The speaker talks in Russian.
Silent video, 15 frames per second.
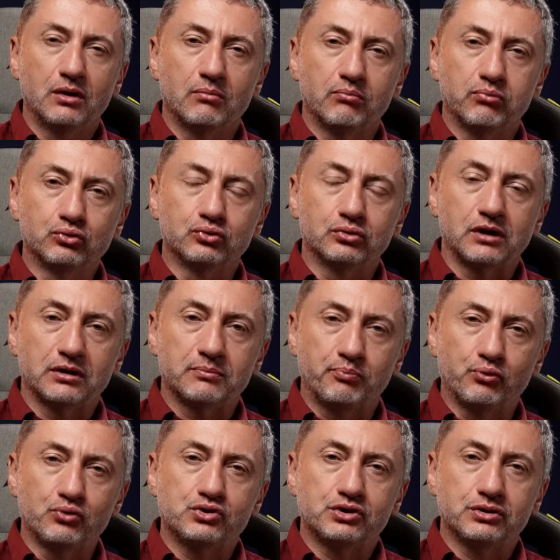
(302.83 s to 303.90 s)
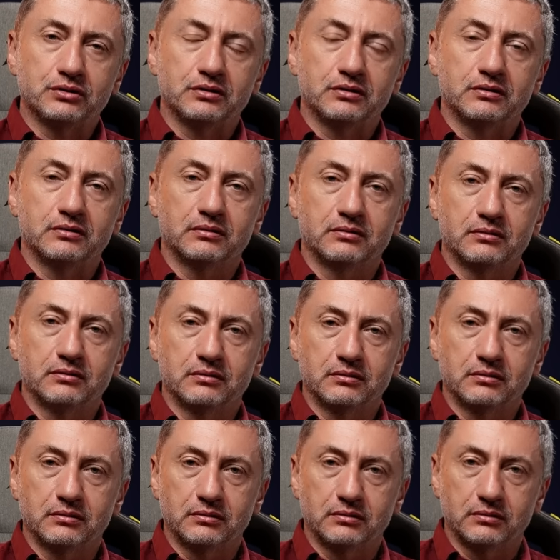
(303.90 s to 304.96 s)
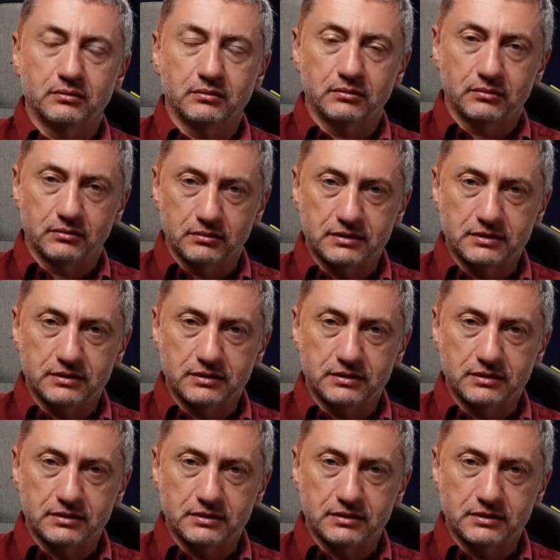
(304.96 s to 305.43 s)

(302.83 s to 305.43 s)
будут отпущены э,